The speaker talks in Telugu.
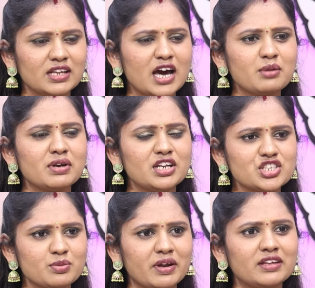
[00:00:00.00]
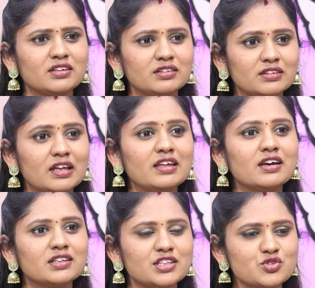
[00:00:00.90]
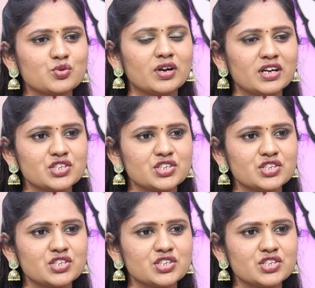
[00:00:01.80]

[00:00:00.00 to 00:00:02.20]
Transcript: దారి మళ్లించే ప్రయత్నం తెలియక తీసుకున్న